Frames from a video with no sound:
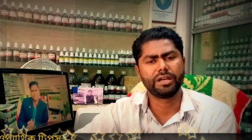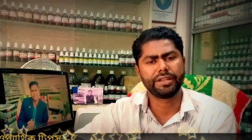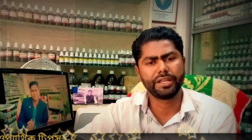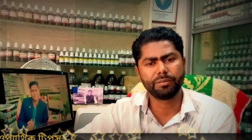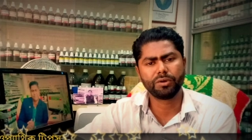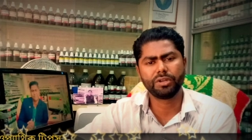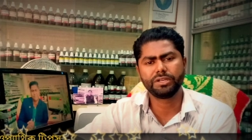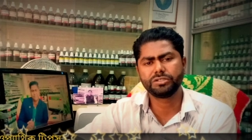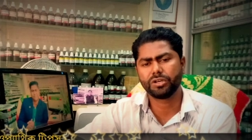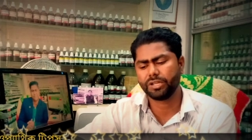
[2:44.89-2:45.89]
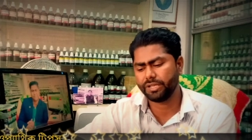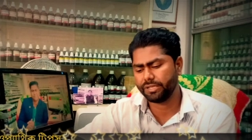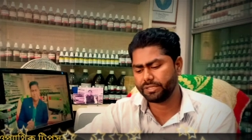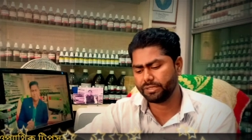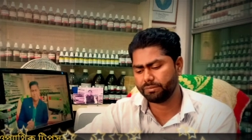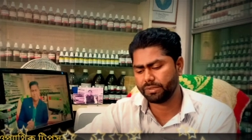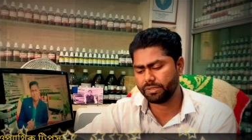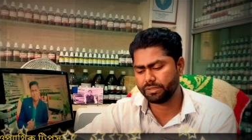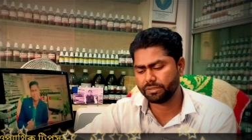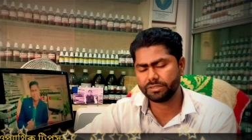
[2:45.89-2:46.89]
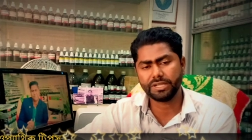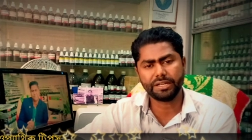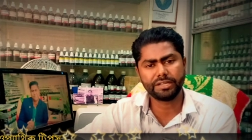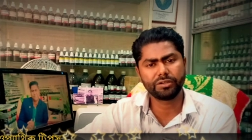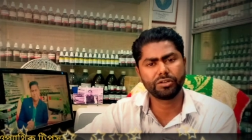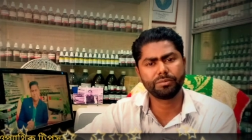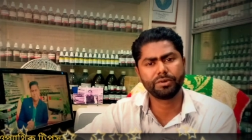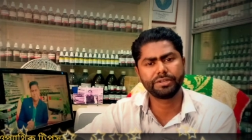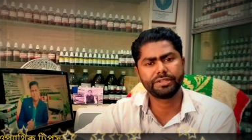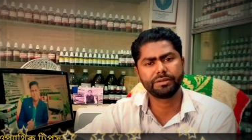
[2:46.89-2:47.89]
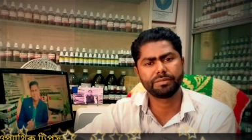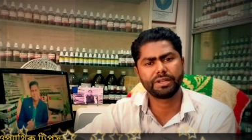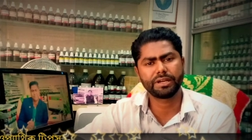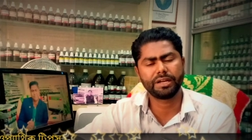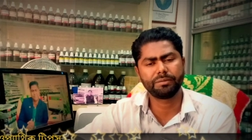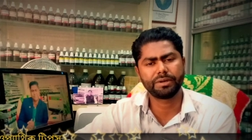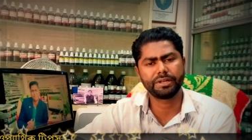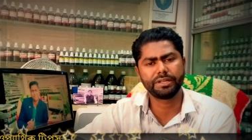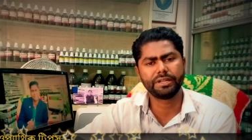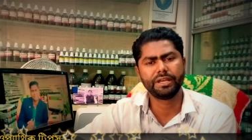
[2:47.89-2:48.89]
নেই বললে চলে এটি চারটি করে বলি তিনবেলা খাবারের